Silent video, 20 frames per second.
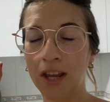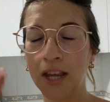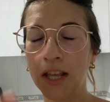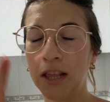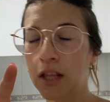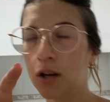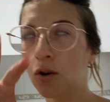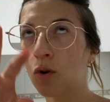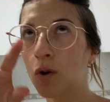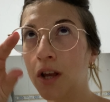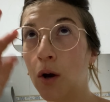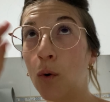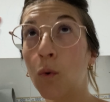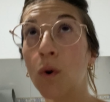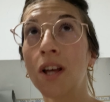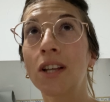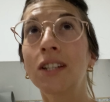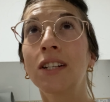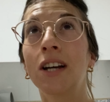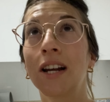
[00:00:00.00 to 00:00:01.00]
y tengo ya
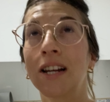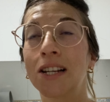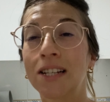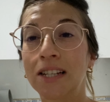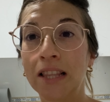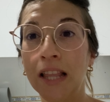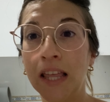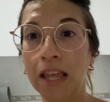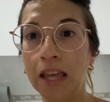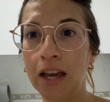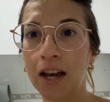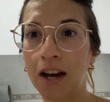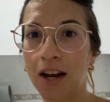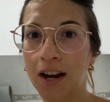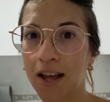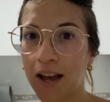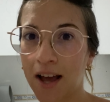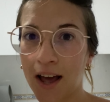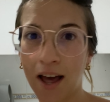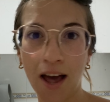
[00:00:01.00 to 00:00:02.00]
unas ganas de
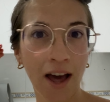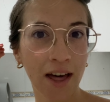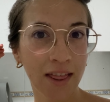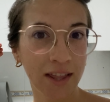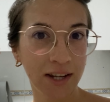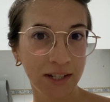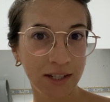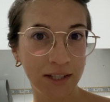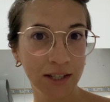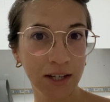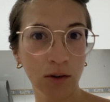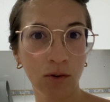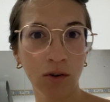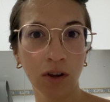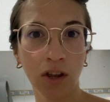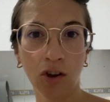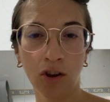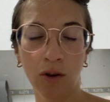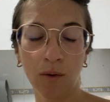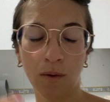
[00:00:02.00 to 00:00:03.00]
llegar a destino
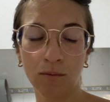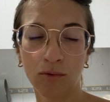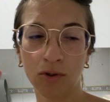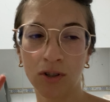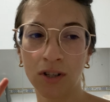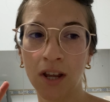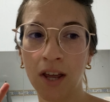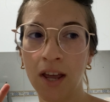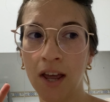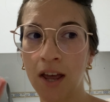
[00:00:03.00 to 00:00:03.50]
que hoy vamos,